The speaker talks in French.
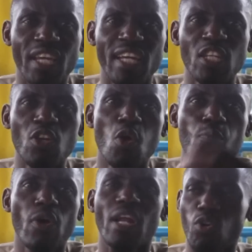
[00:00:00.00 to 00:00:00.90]
Tshisekedi
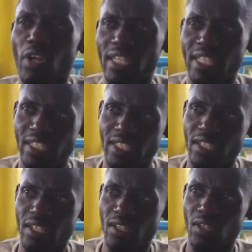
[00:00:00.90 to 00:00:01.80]
pour Nangoika Kassanji
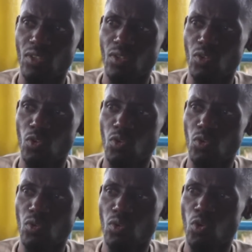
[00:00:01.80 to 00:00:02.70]

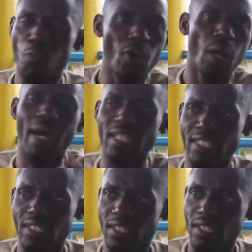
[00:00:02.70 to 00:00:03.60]
Ou pour Nabati.